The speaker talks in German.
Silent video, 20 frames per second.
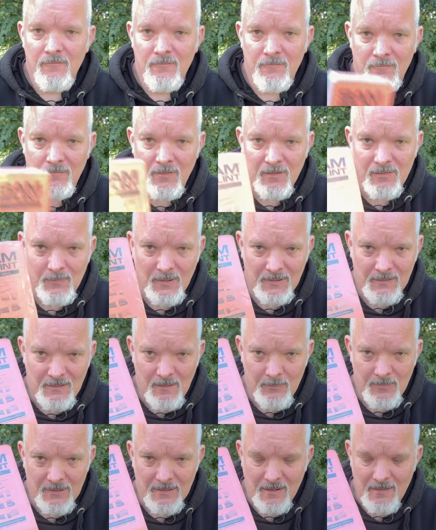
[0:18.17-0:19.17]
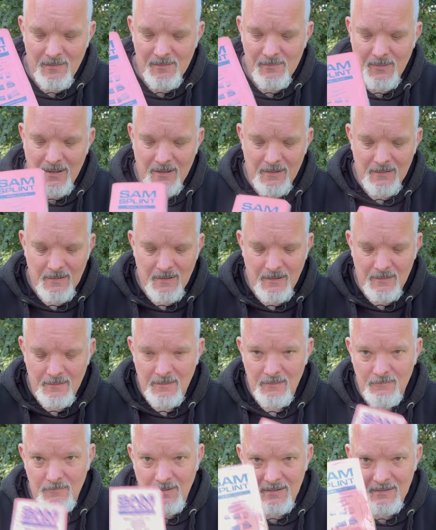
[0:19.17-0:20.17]
was man hiermit alles machen kann,
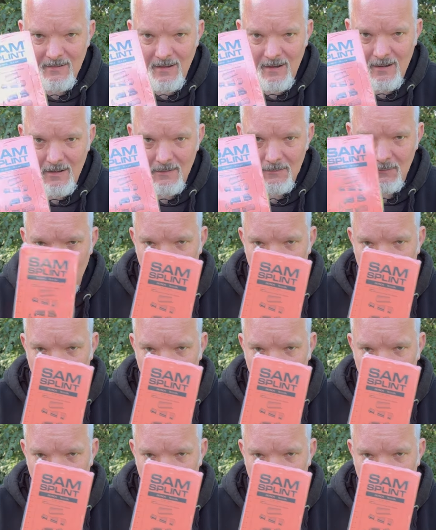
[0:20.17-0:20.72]
in welcher Art und